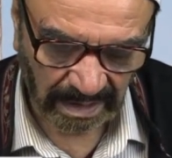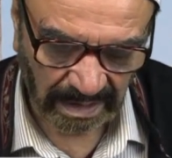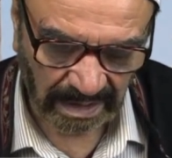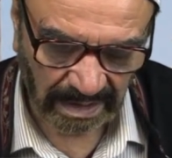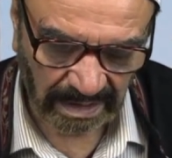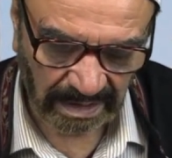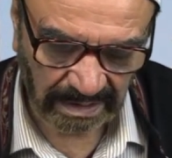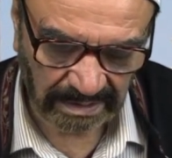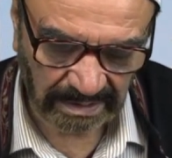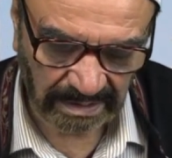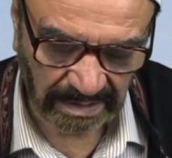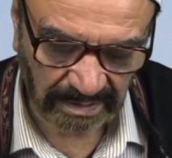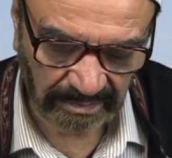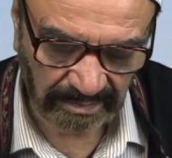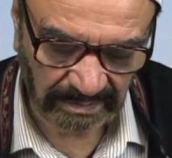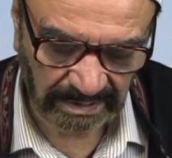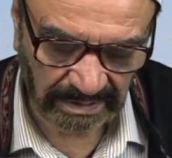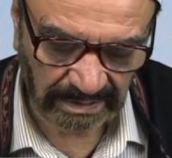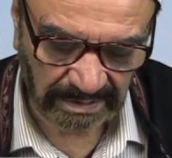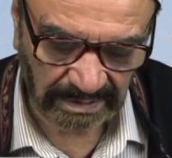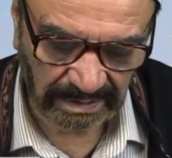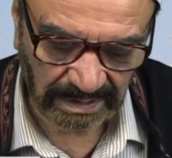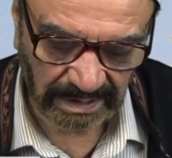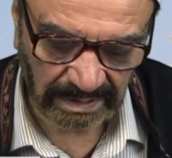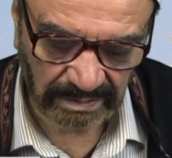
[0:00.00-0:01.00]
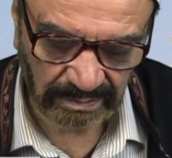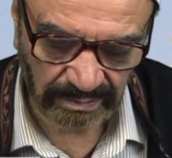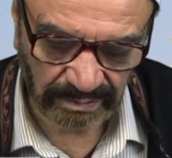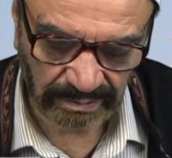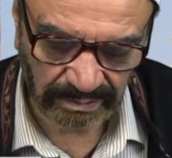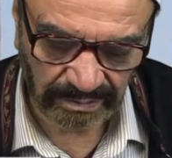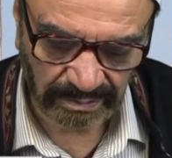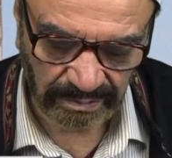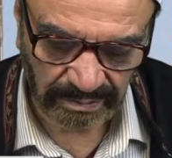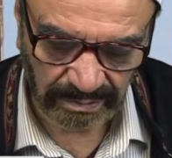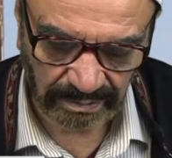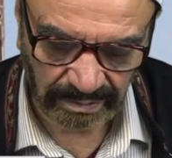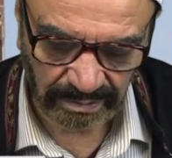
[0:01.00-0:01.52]
Adem'i
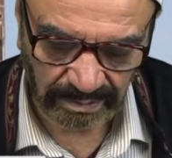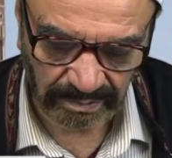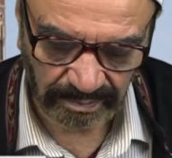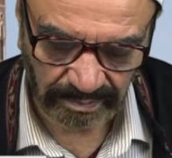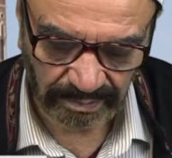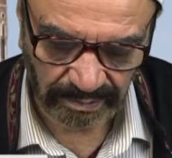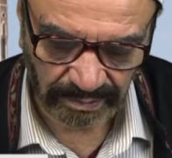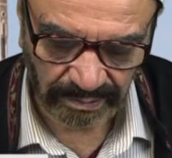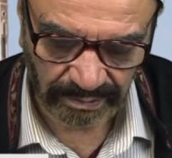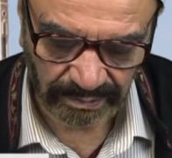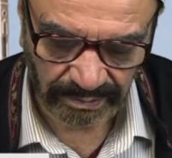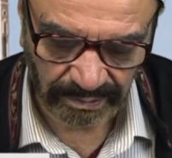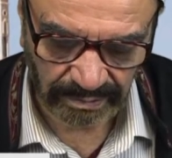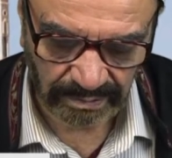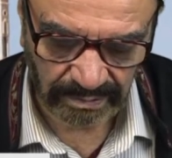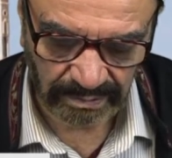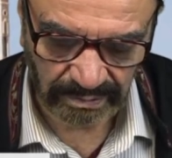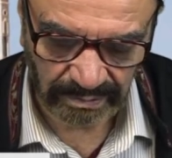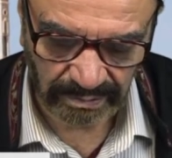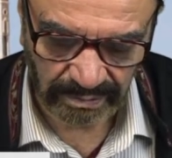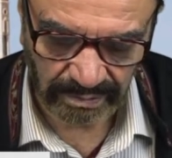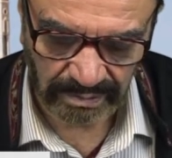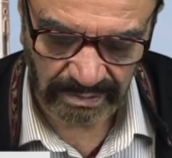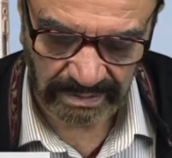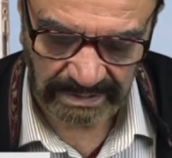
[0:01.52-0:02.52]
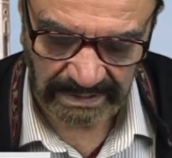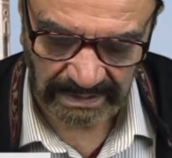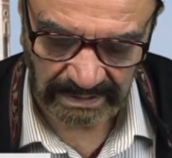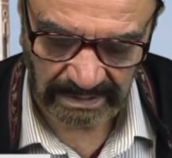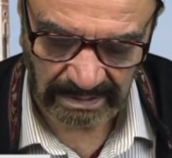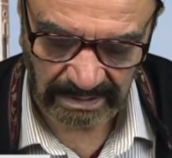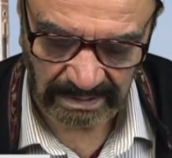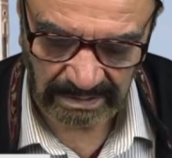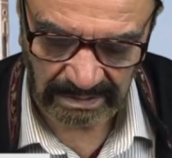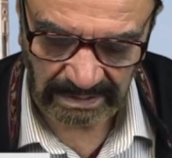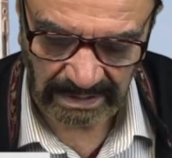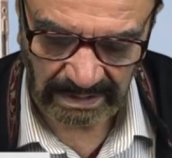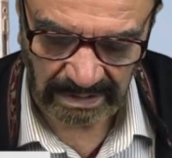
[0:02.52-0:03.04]
yeryüzünün bütün
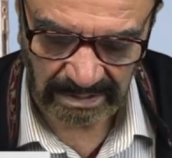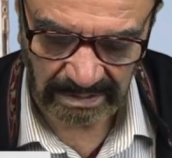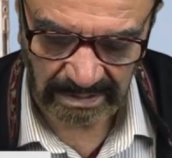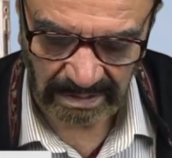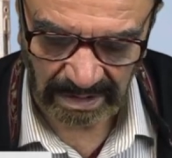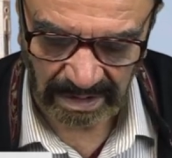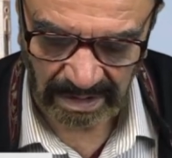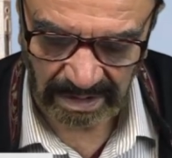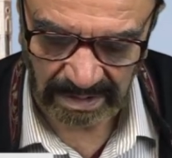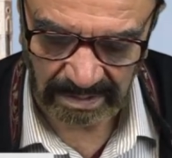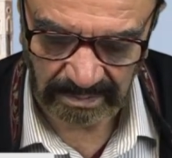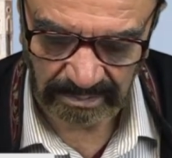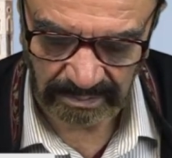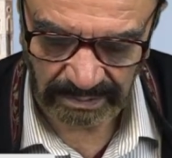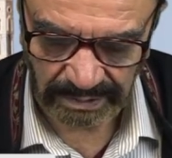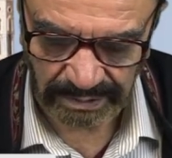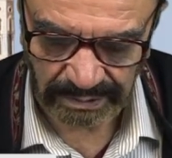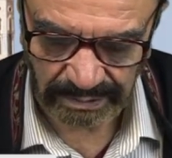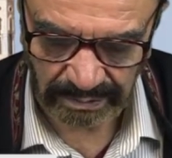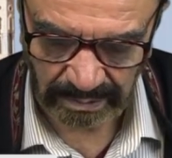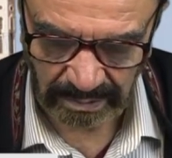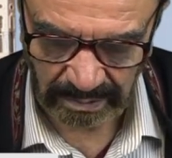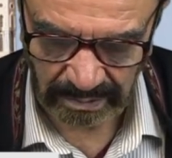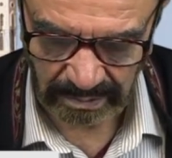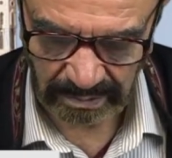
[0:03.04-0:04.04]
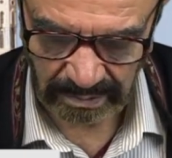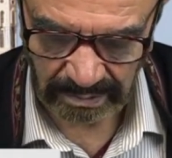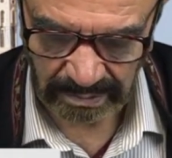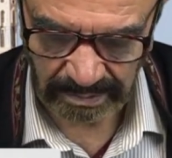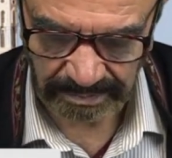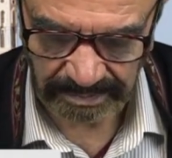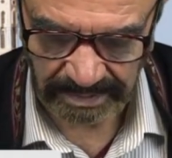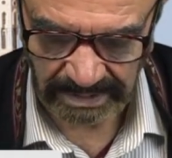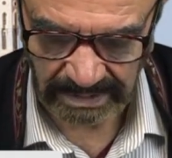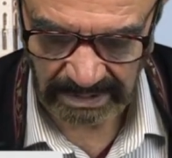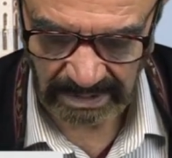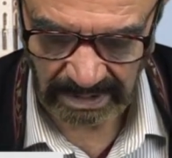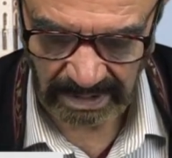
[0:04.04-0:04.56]
cüzlerinden almış
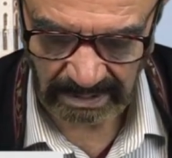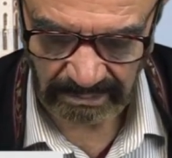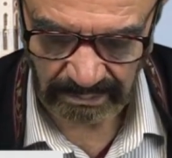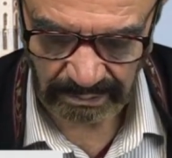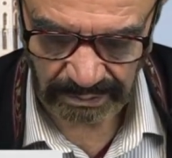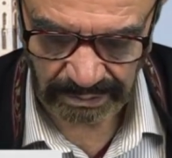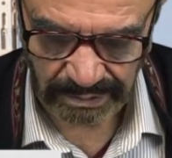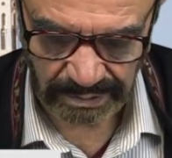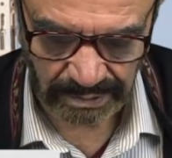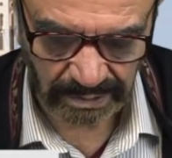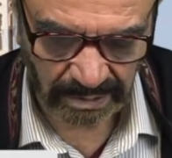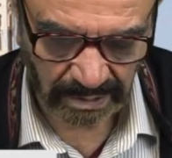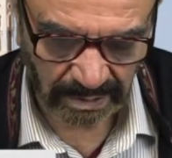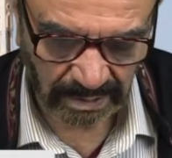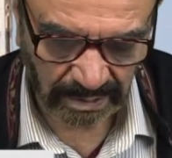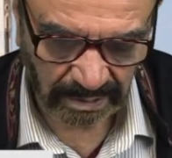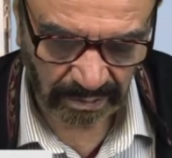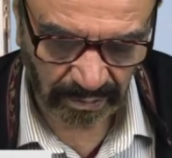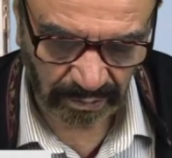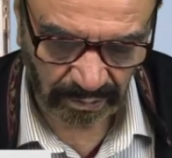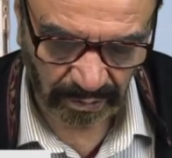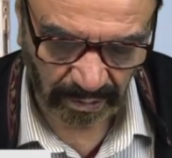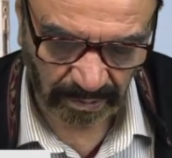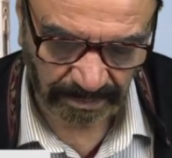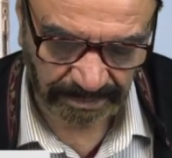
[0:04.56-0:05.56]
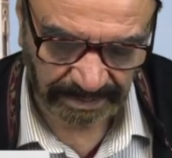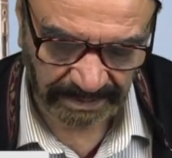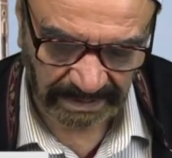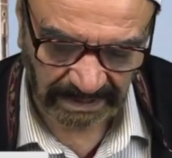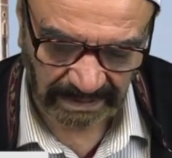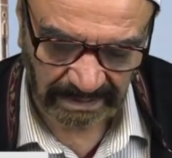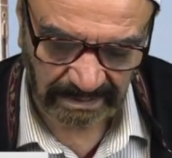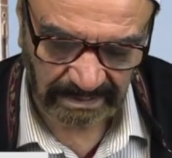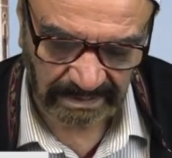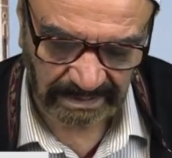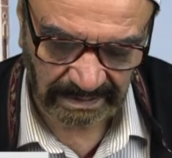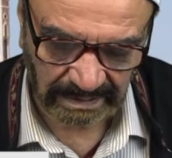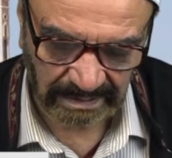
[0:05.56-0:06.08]
olduğu bir avuç
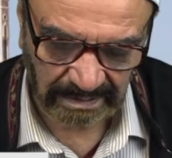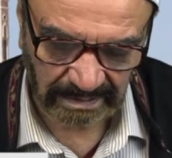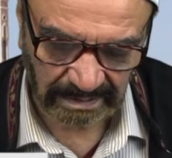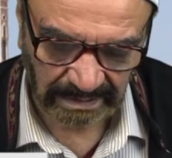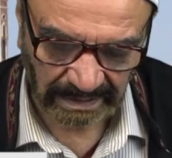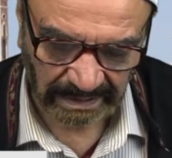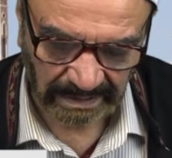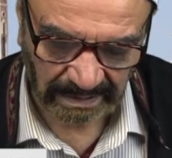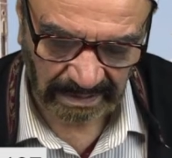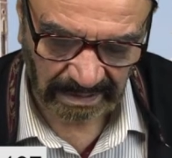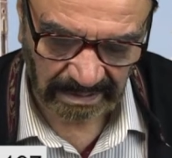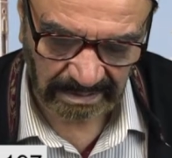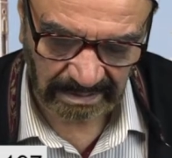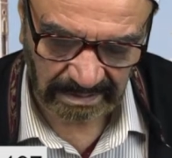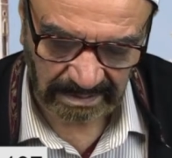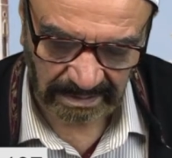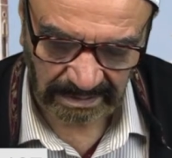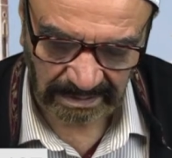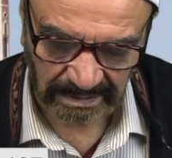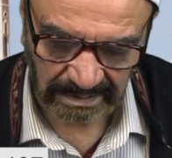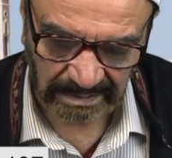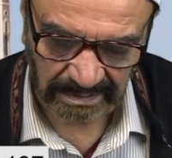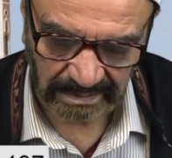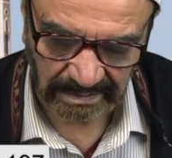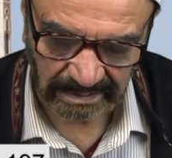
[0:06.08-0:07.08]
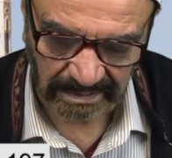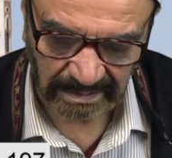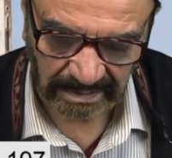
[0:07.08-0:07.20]
topraktan yarattı.